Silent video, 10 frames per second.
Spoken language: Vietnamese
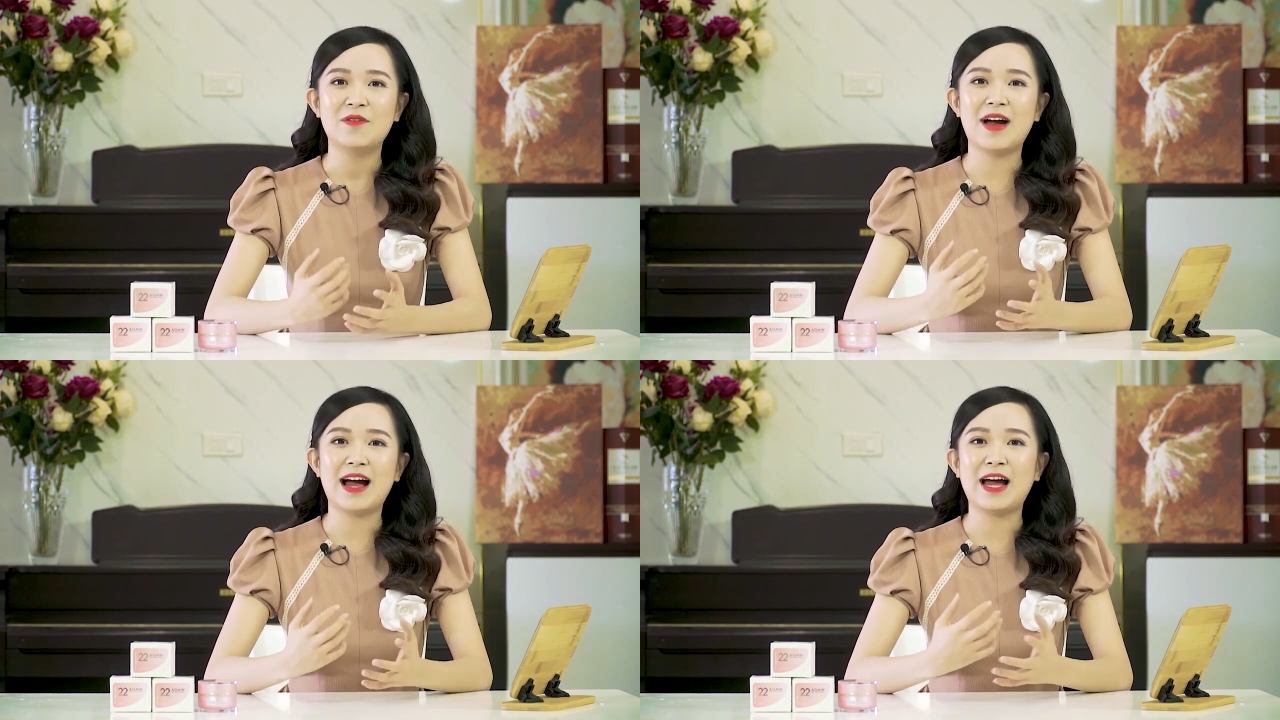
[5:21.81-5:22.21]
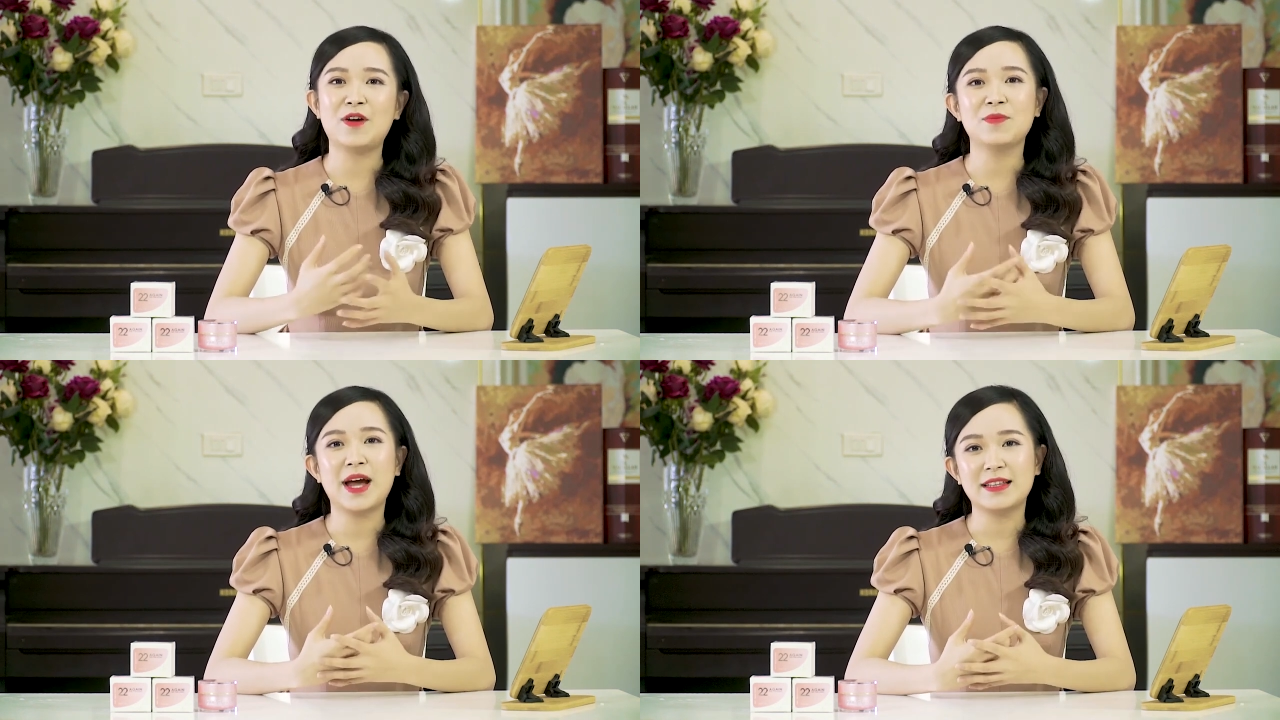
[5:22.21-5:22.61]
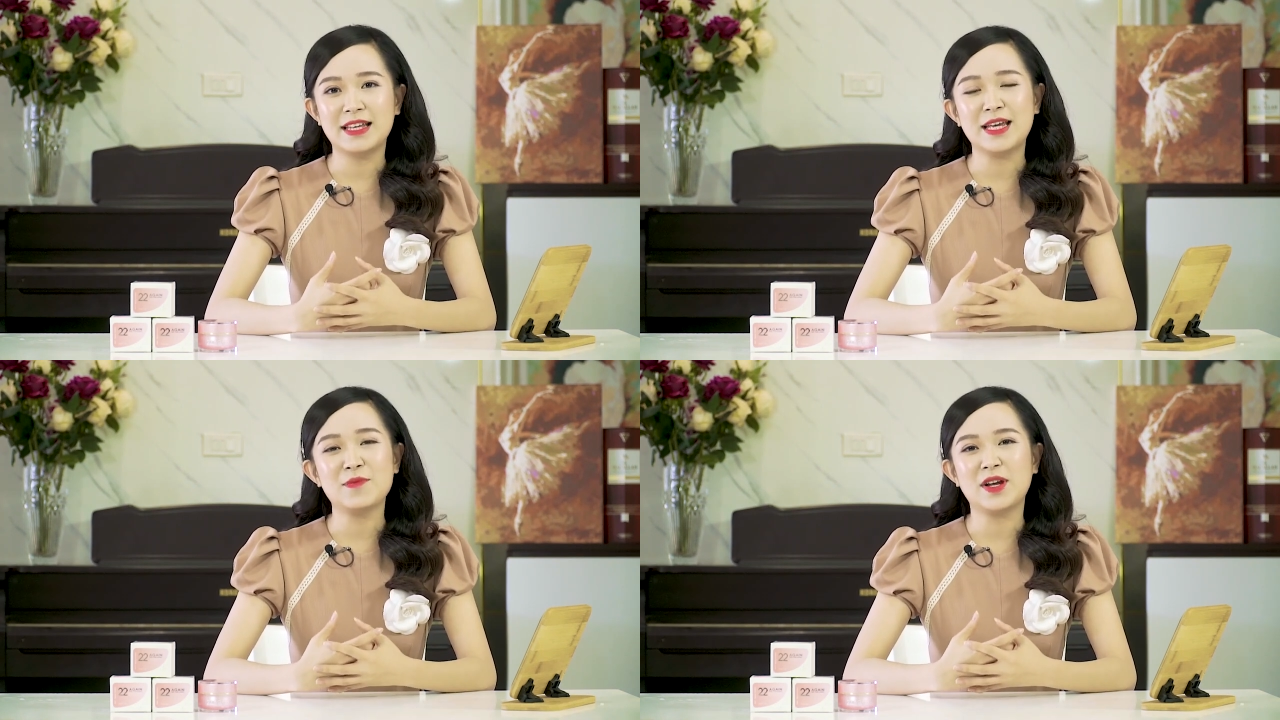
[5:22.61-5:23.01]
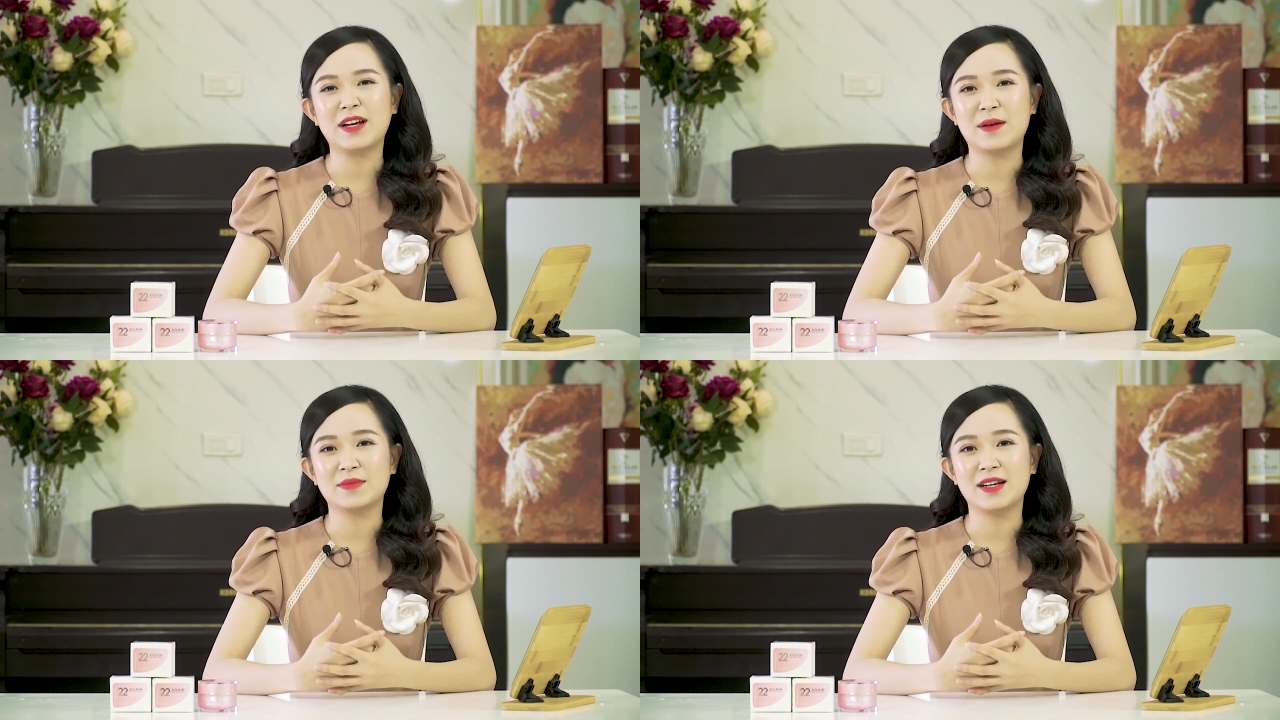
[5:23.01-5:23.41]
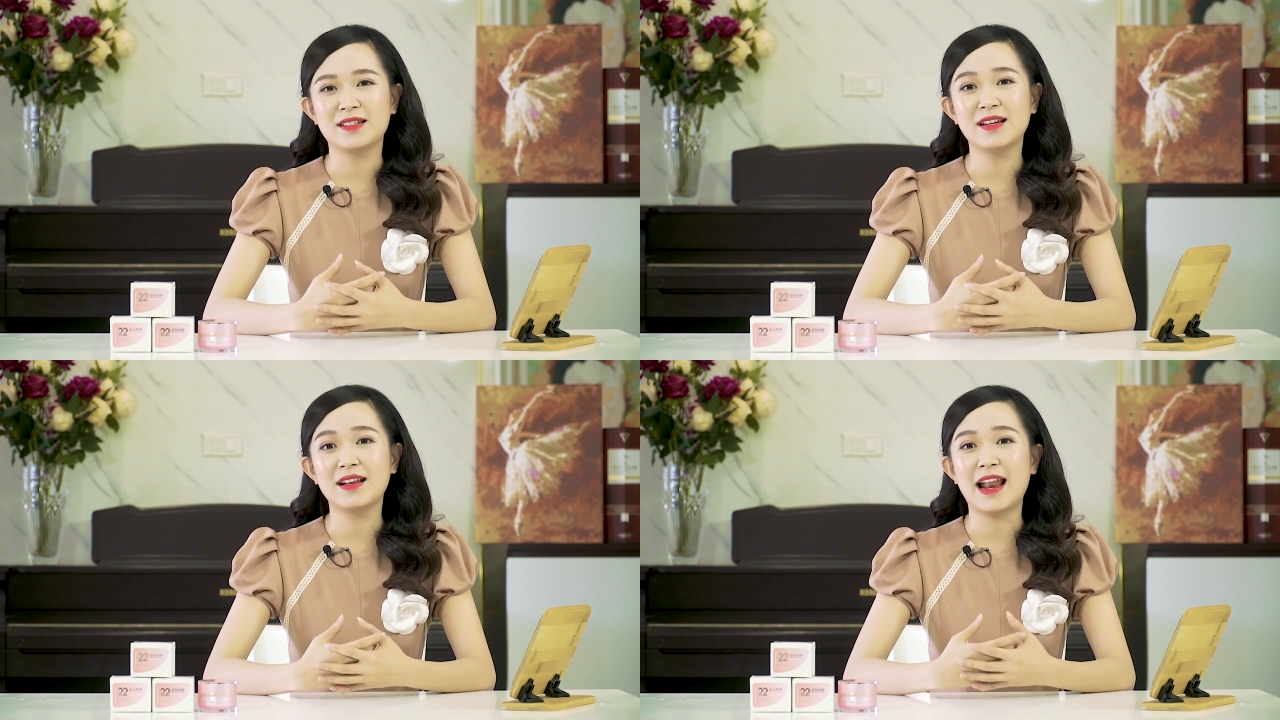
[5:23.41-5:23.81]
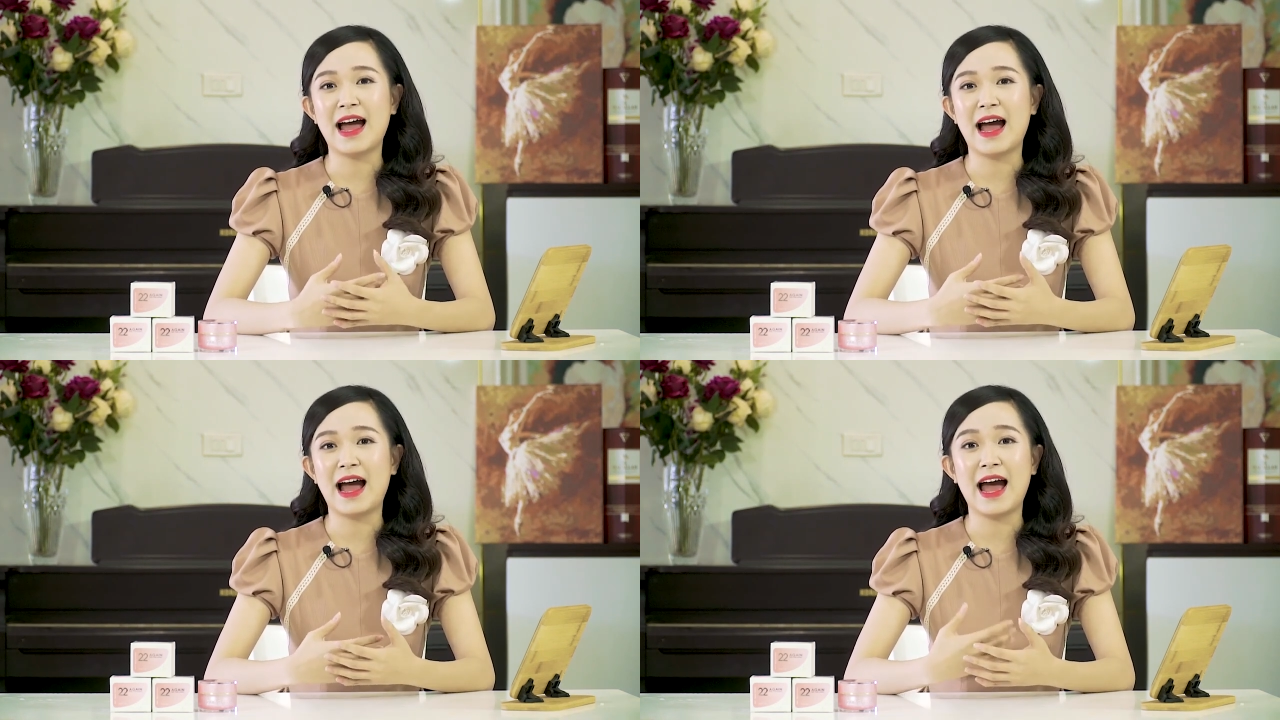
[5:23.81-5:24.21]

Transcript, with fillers: Và ngày hôm nay thì Kim Oanh cảm thấy rất là